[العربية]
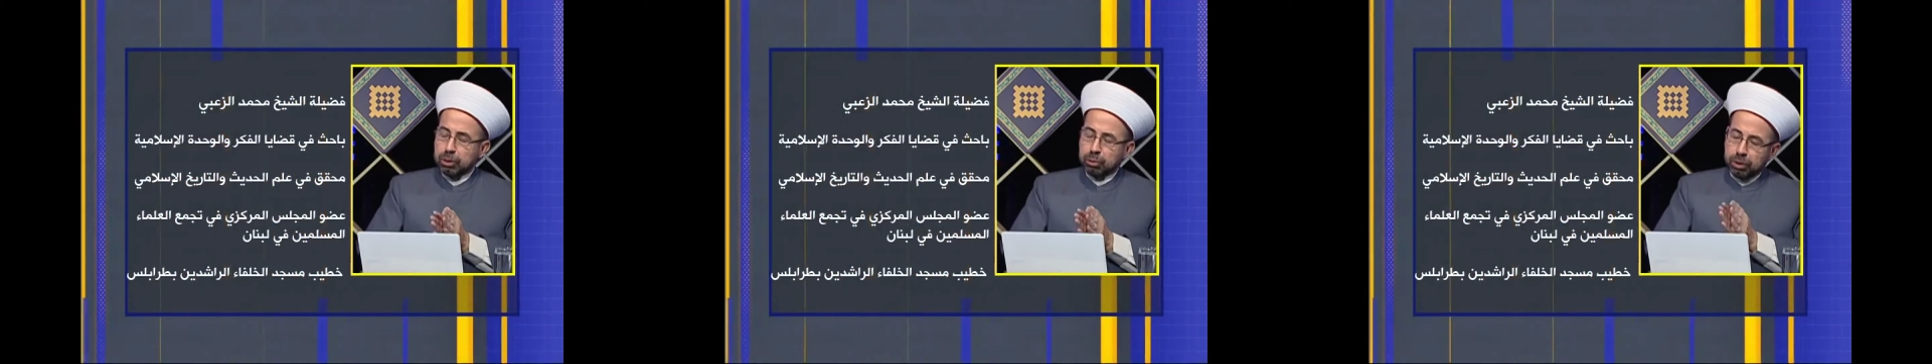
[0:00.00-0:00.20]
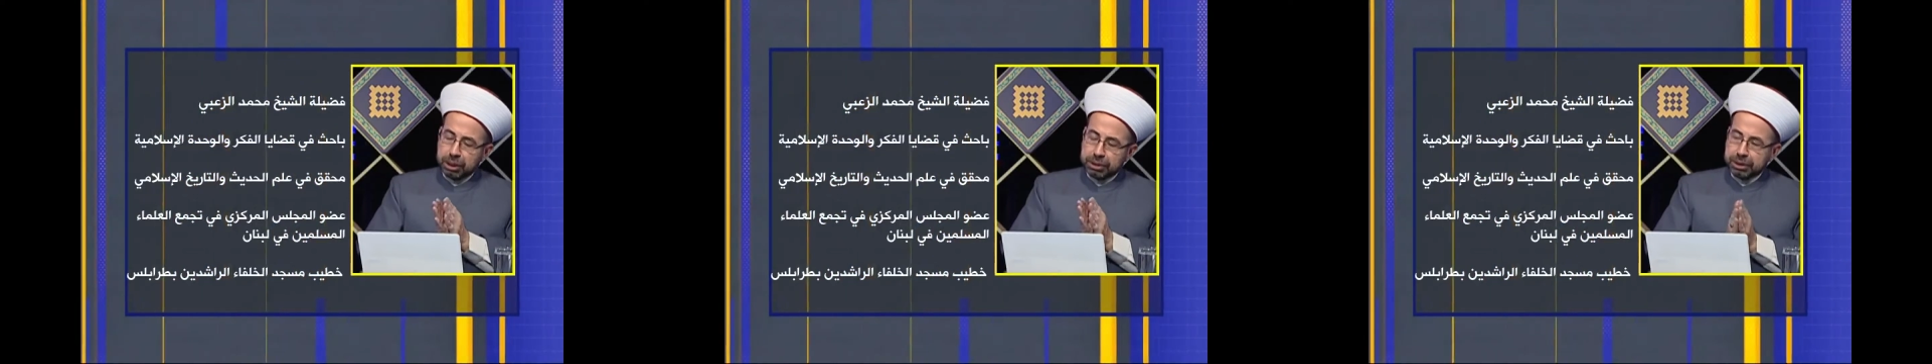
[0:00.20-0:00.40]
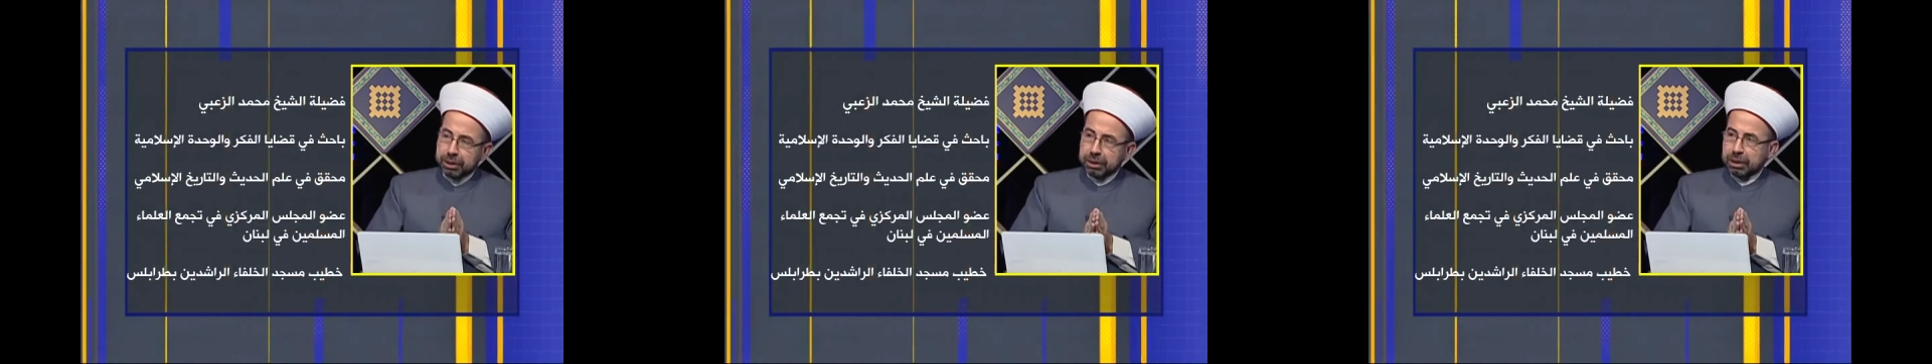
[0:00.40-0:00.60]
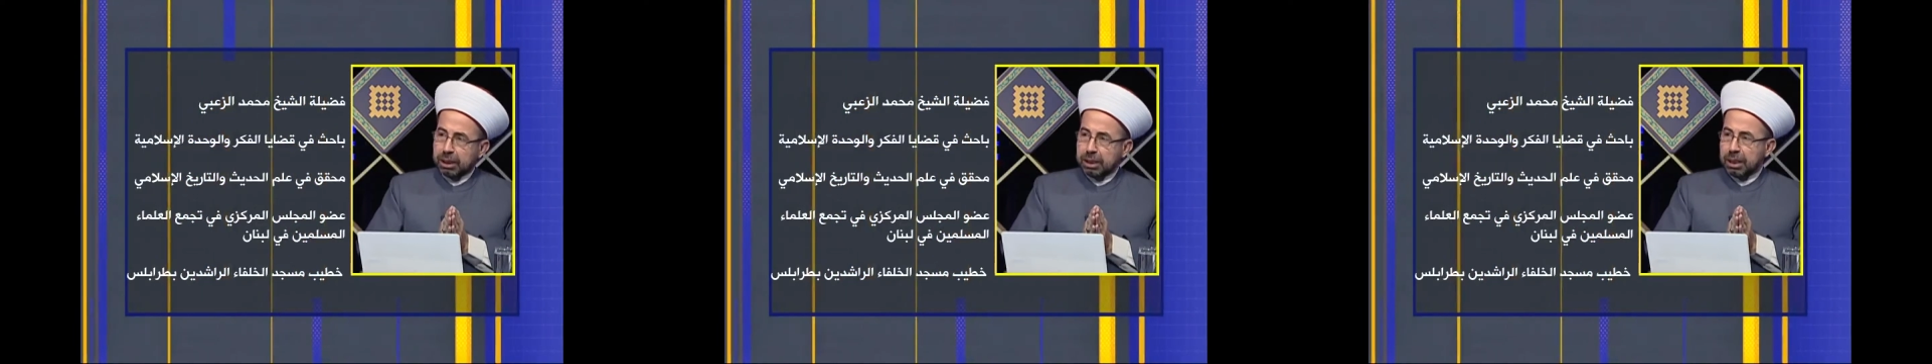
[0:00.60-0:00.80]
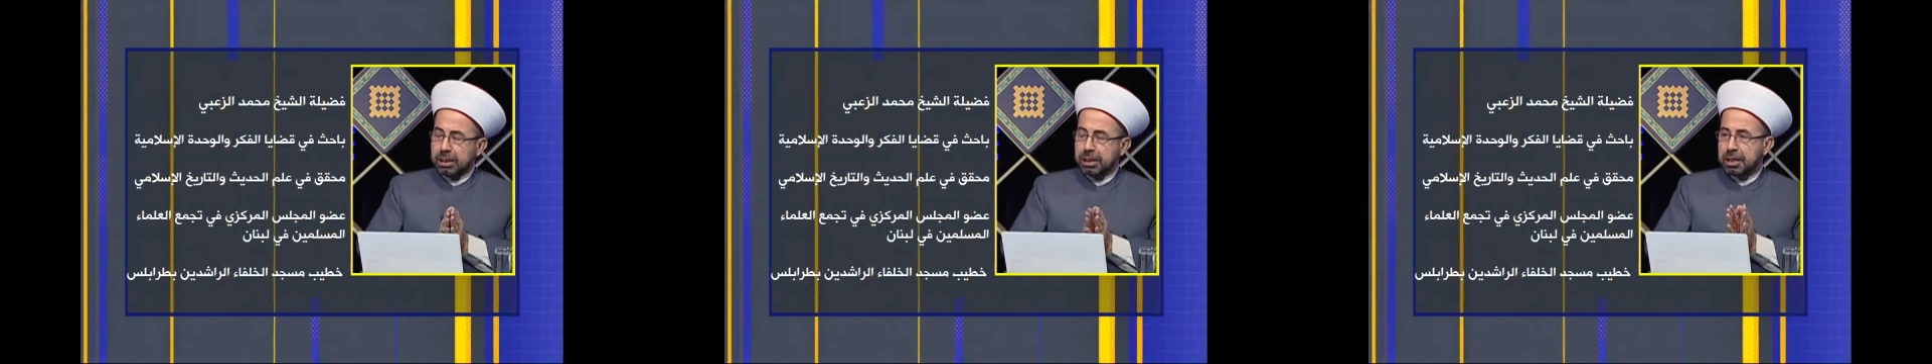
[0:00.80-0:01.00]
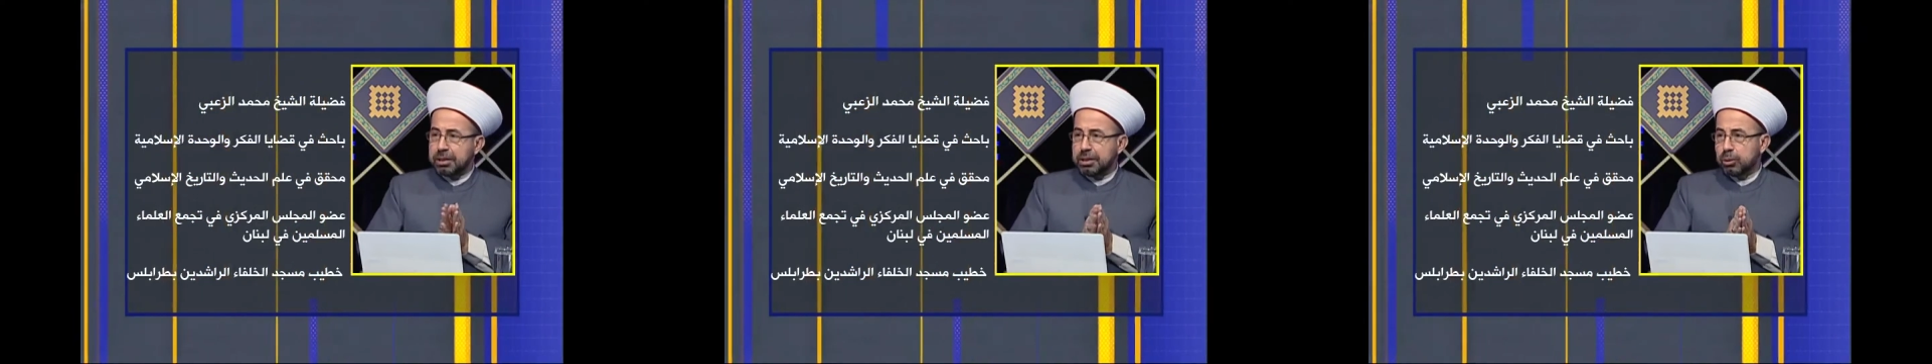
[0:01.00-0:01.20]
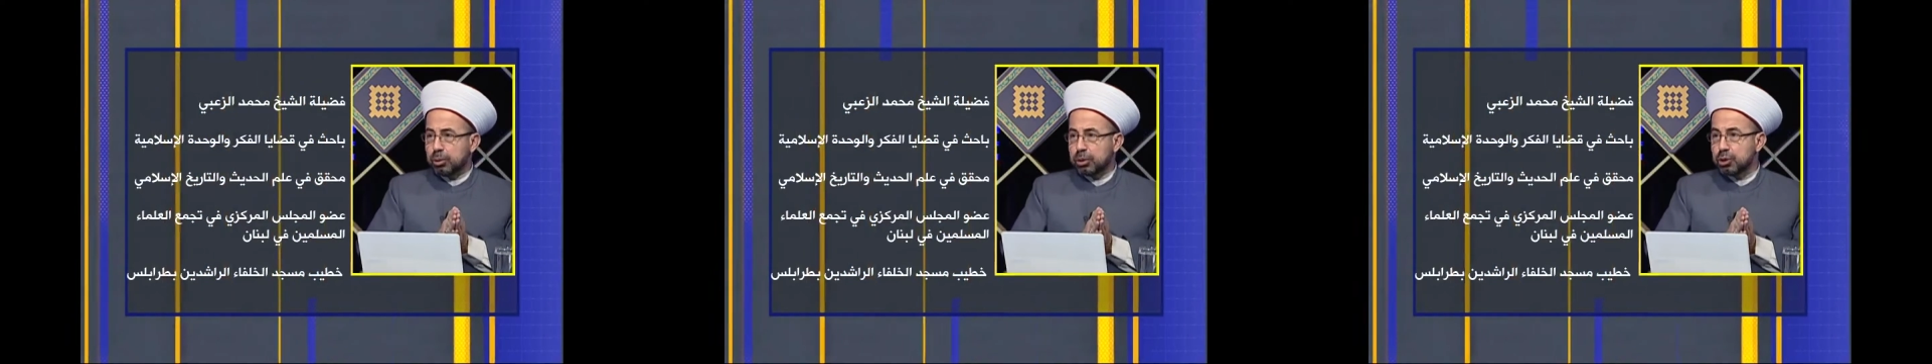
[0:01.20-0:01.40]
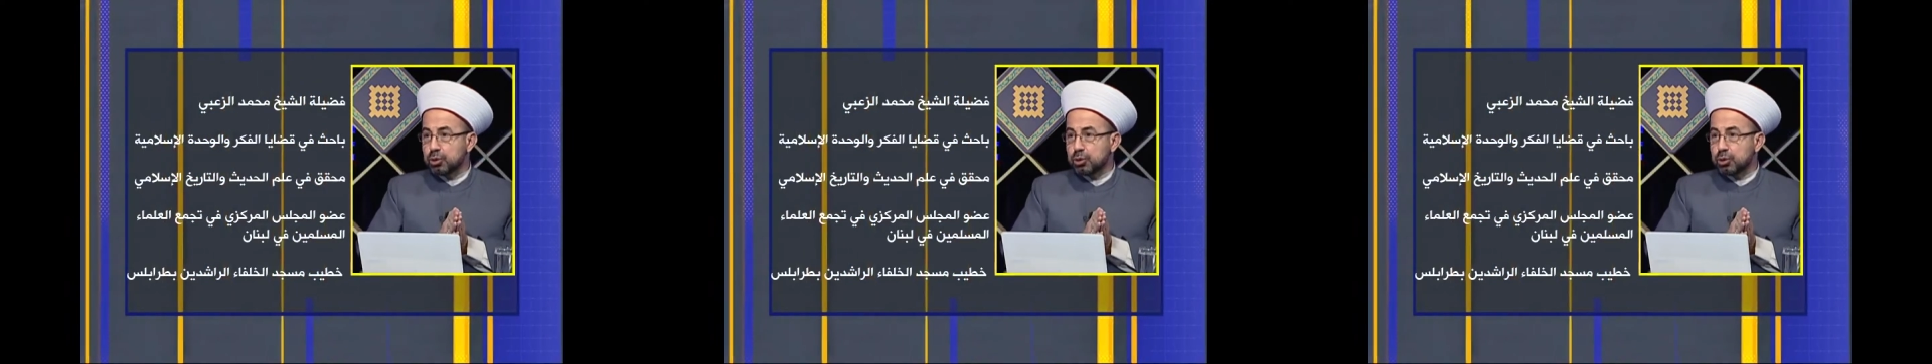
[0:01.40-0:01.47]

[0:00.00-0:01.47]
وأن الله الذين أخرجوا